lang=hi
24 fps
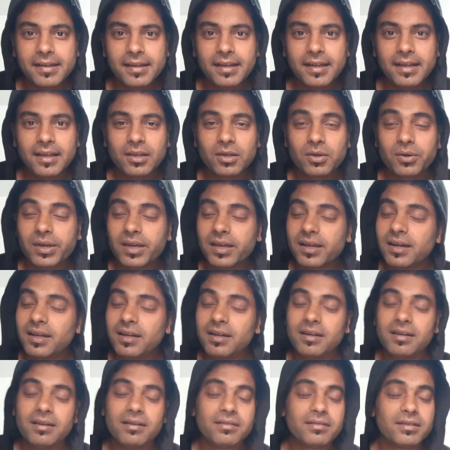क्योंकि
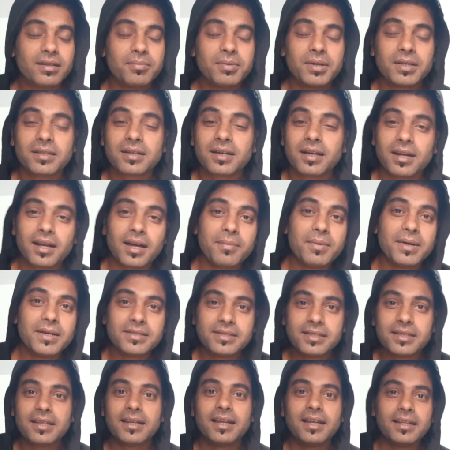कल तबीयत ख़राब
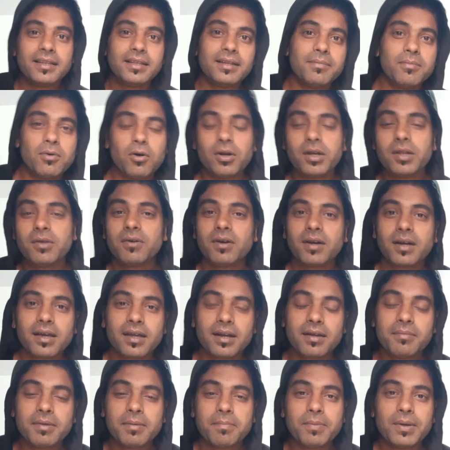ऐसी ही रही थी बॉडी
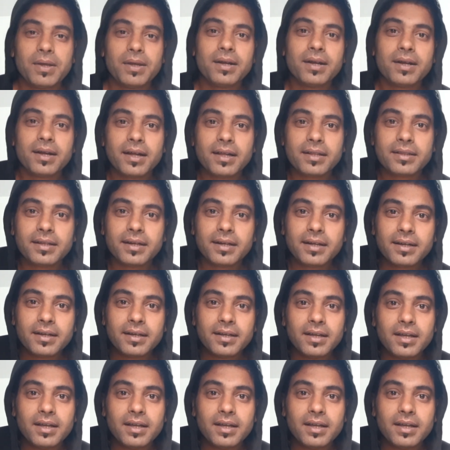वगैरह में पेन रहा था